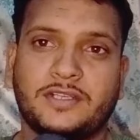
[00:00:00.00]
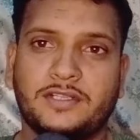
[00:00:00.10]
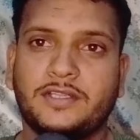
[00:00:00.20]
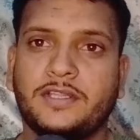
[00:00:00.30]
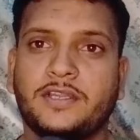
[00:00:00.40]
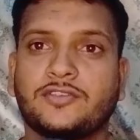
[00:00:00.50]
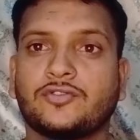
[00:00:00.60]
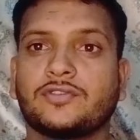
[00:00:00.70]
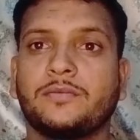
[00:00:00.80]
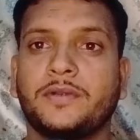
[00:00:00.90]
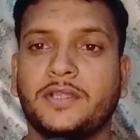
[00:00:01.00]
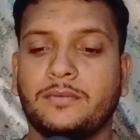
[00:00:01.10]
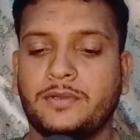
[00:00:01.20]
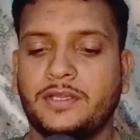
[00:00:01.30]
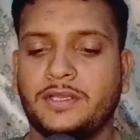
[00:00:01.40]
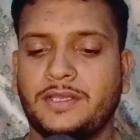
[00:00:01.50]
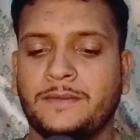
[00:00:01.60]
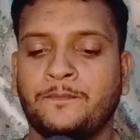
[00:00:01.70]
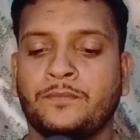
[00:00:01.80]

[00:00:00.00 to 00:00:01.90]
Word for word: साथ नहीं दे रहे सोशल मीडिया पर यानी